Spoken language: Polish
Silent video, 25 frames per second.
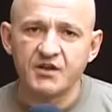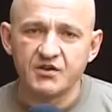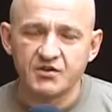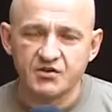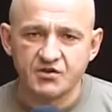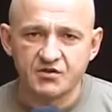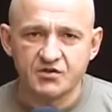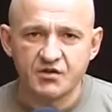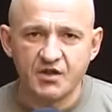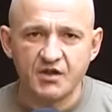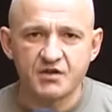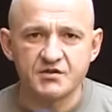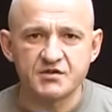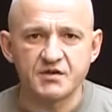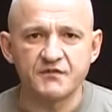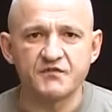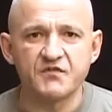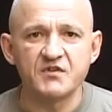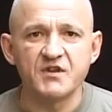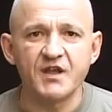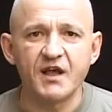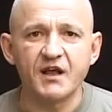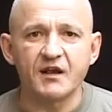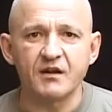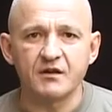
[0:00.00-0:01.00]
część tejże
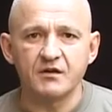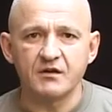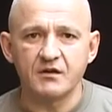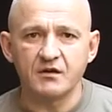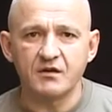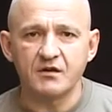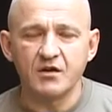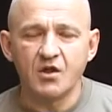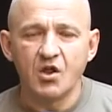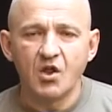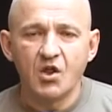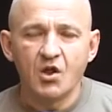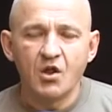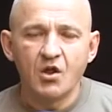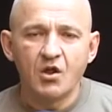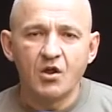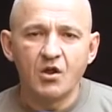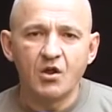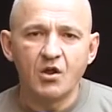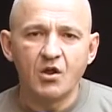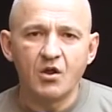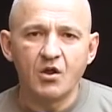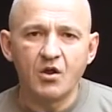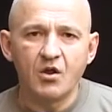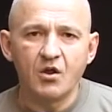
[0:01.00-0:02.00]
winiarni
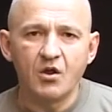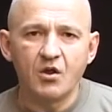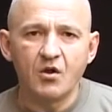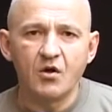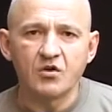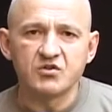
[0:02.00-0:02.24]
e,